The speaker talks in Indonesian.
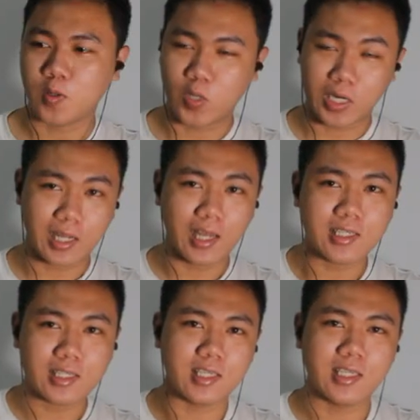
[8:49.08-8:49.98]

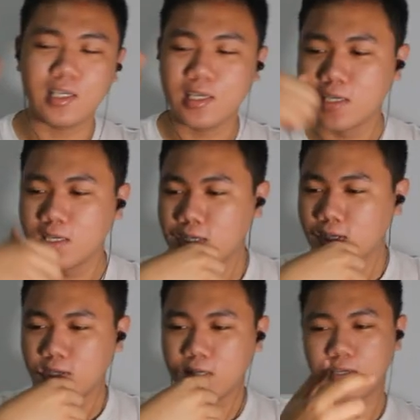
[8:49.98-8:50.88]
keluarganya sih
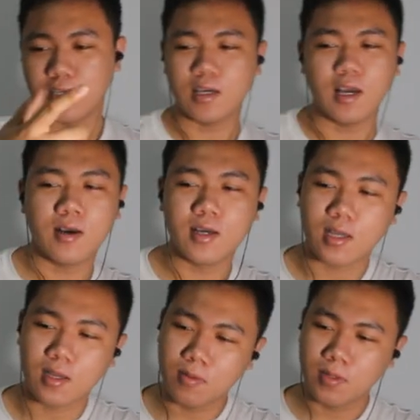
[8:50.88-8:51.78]
Enggak
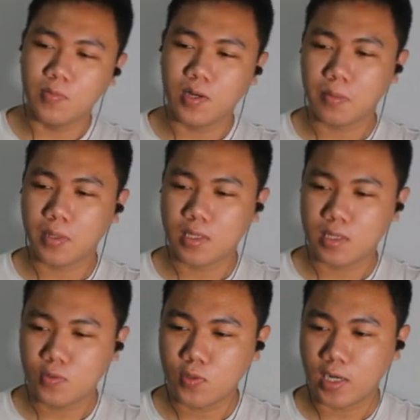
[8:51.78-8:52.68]
enggak dibilang baik
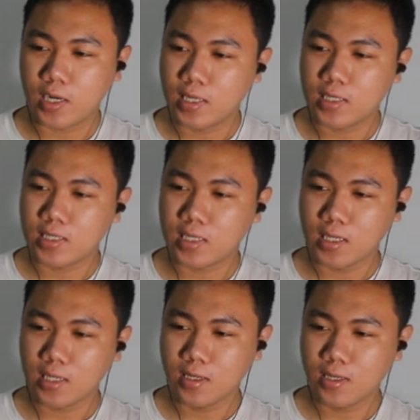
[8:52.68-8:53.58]
enggak juga dan di sini